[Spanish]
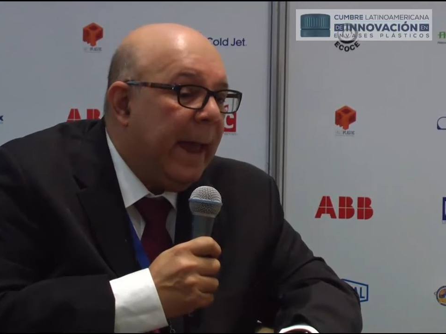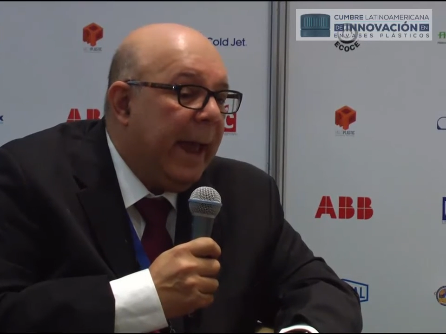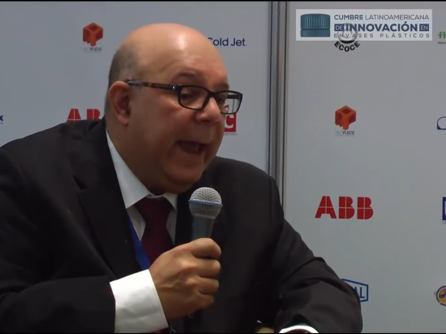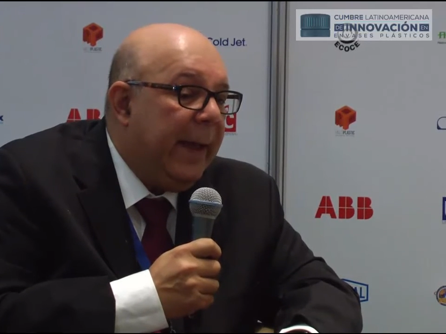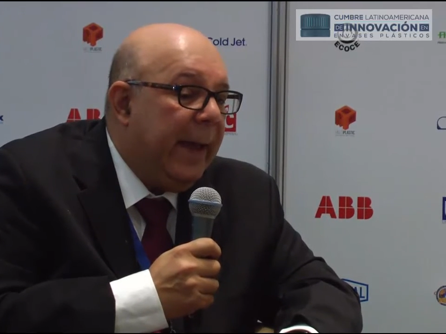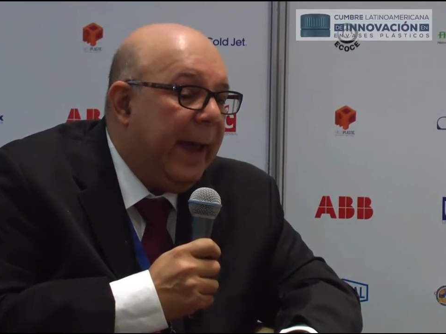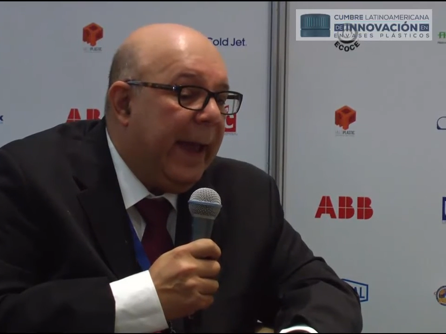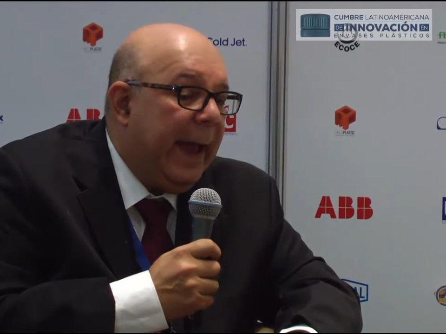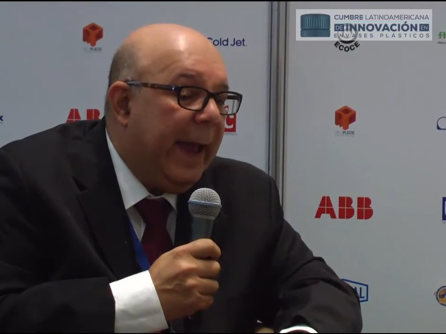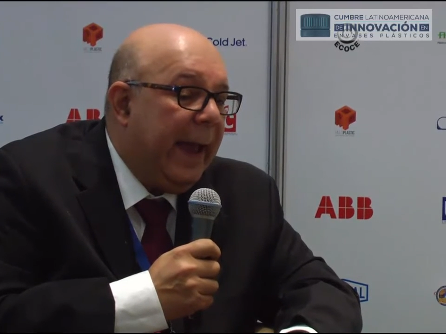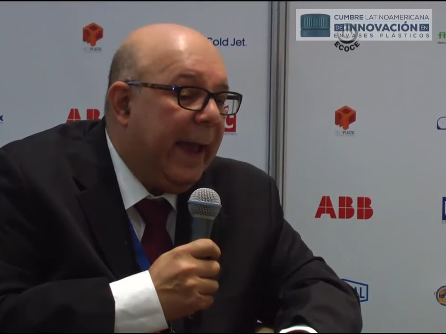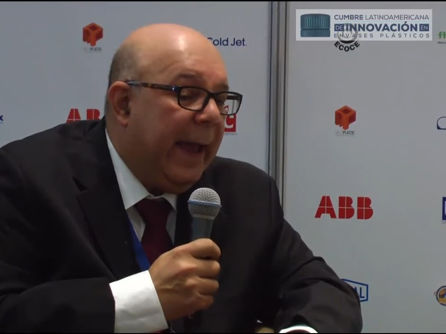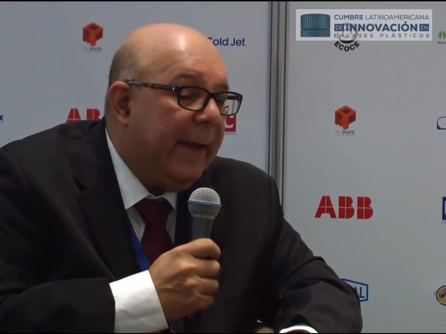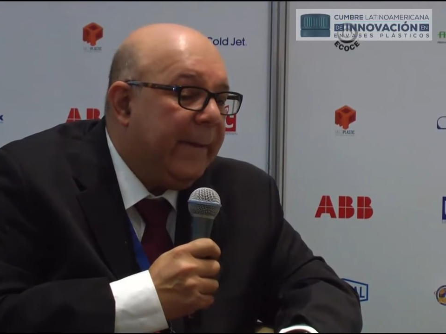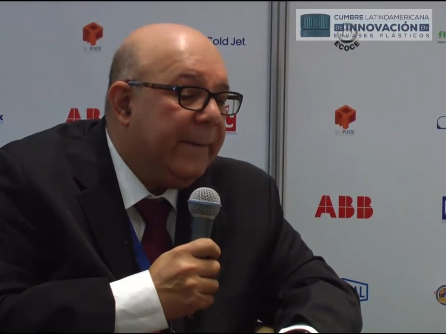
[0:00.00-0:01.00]

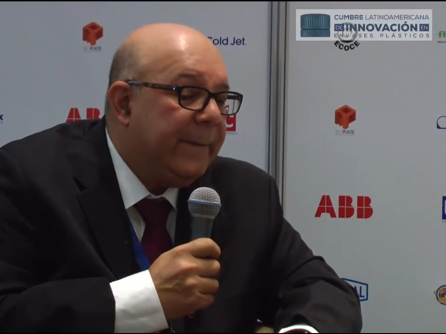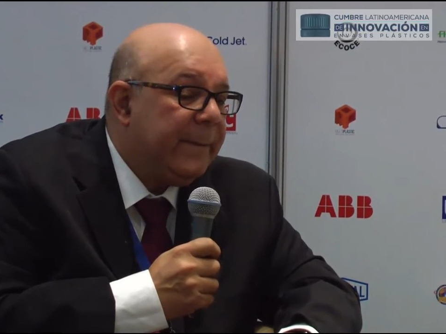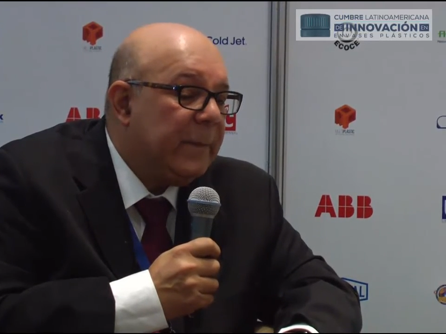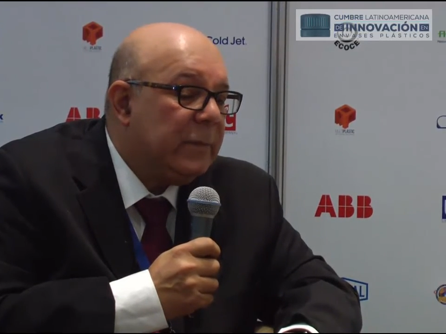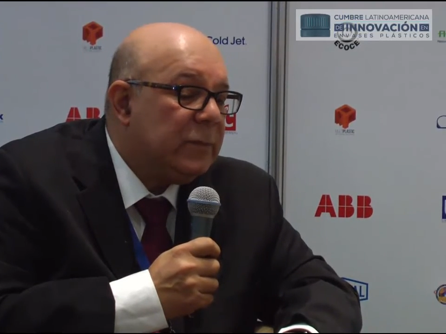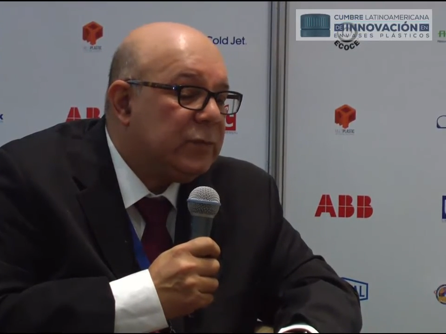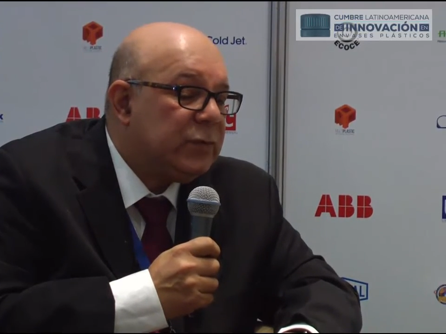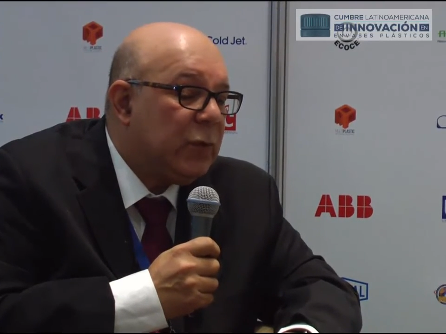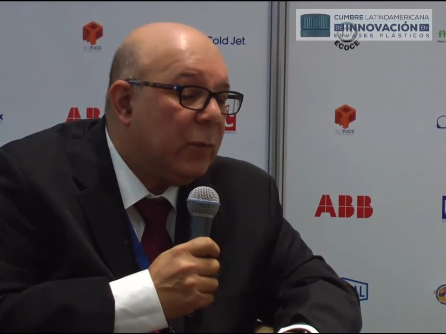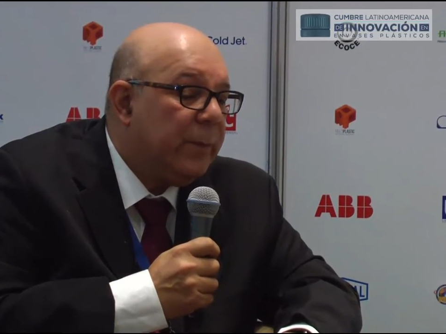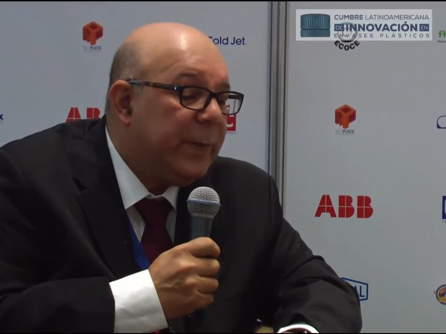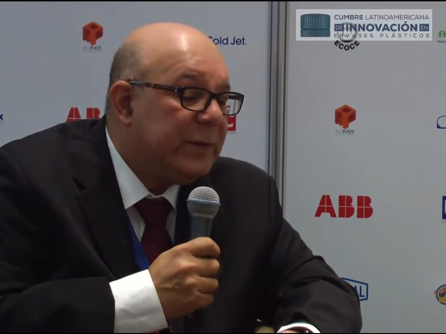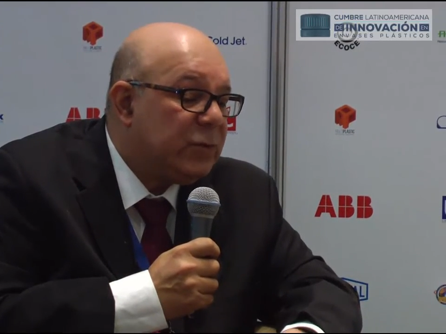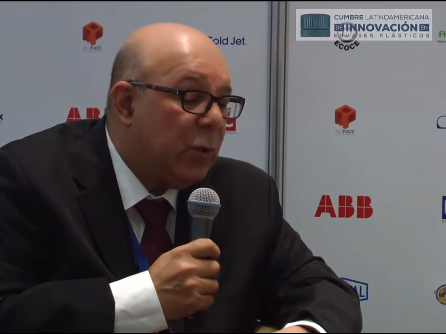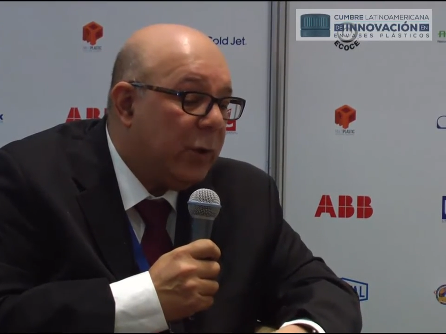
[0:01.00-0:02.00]
eh, son
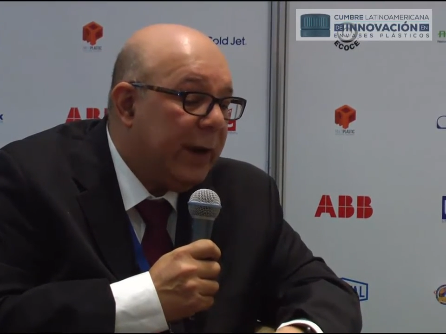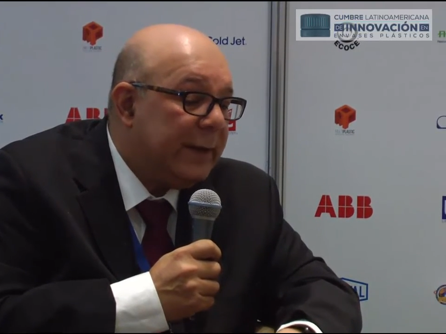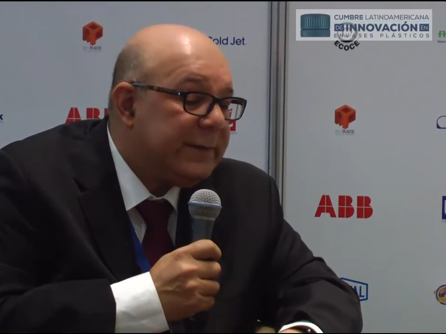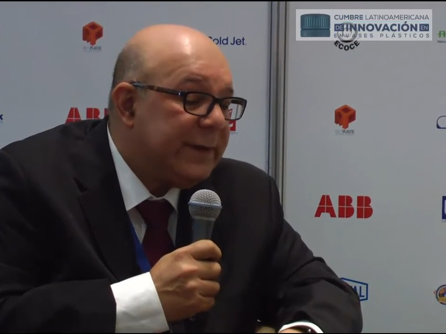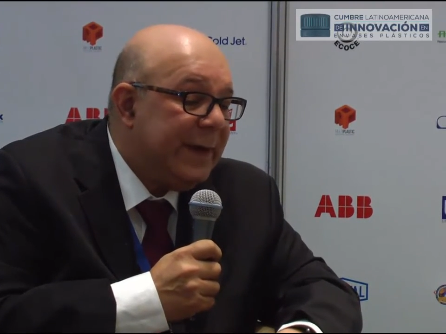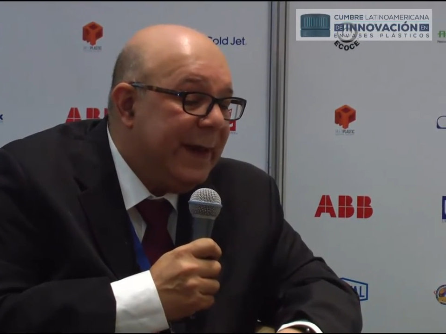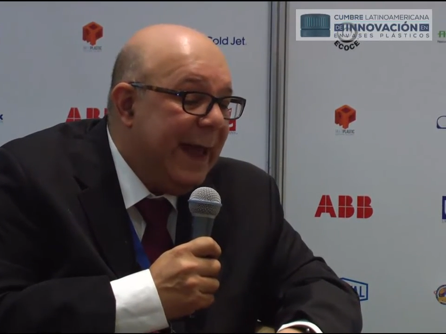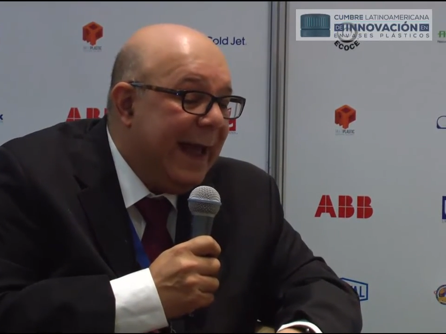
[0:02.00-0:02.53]
personas